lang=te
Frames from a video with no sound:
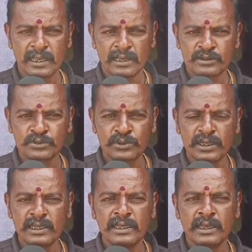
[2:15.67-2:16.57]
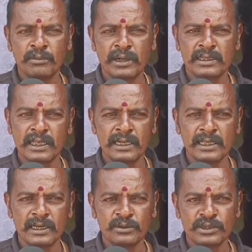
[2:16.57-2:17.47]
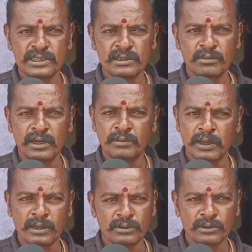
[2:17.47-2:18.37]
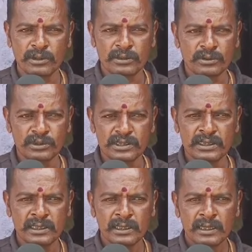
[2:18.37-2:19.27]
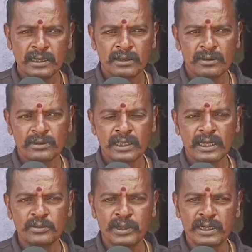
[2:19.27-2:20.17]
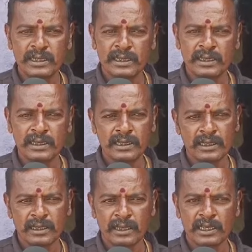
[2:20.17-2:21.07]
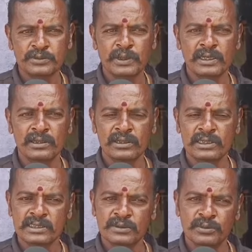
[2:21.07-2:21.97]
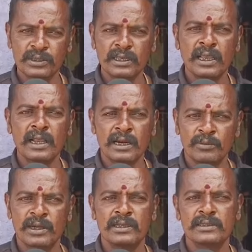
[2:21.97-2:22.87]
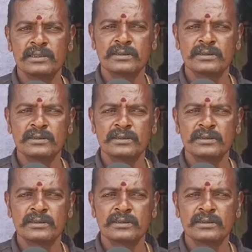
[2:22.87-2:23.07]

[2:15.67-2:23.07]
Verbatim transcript: అరుస్తుంటే ఎమ్మడే తల్లిదండ్రి వచ్చి ఎమ్మడే పక్కన ఉన్న వాళ్ళు అందరూ వచ్చి దాన్ని బట్టి హాస్పిటల్ తీసుకుపోతే అక్కడ మరణించినాడు